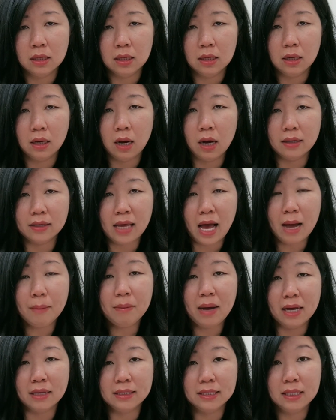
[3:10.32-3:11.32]
啊亚
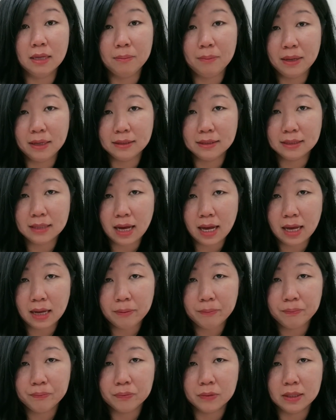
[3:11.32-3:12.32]
玛谢被杀，
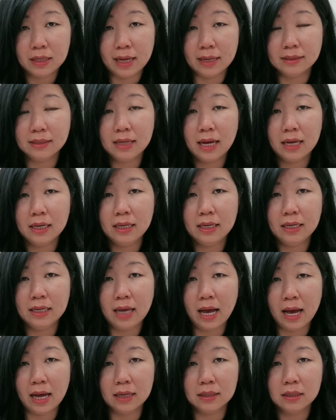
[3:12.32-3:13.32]
亚撒利
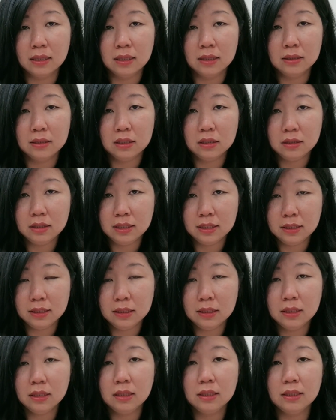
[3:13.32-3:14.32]
亚登
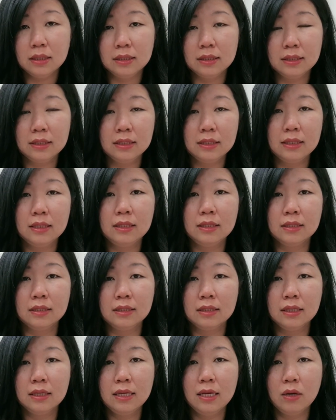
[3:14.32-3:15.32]
基，以及以
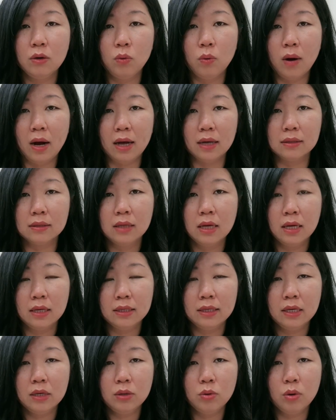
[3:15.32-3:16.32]
色列王
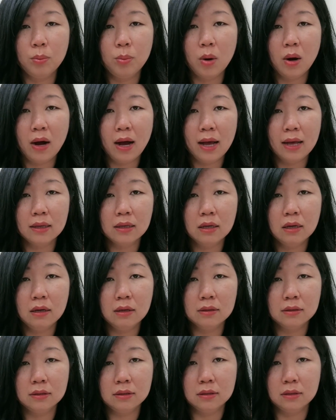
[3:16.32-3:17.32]
耶罗波安二
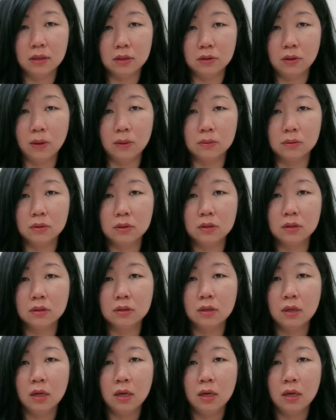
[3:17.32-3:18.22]
世的统治。